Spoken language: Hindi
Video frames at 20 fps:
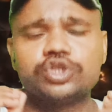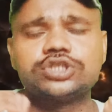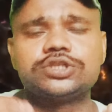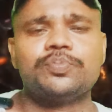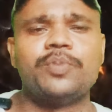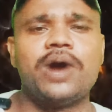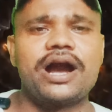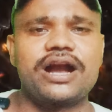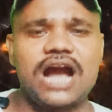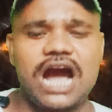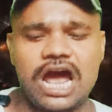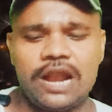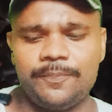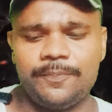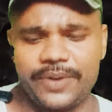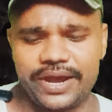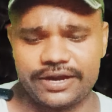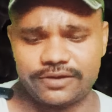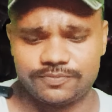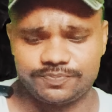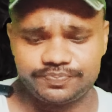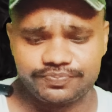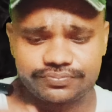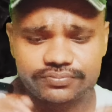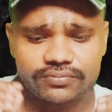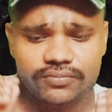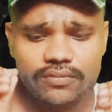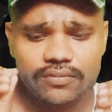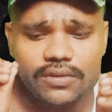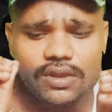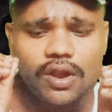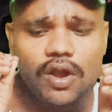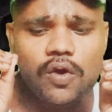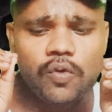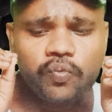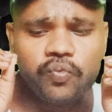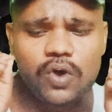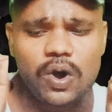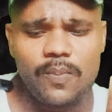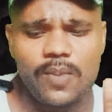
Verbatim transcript: उस मकान पर वो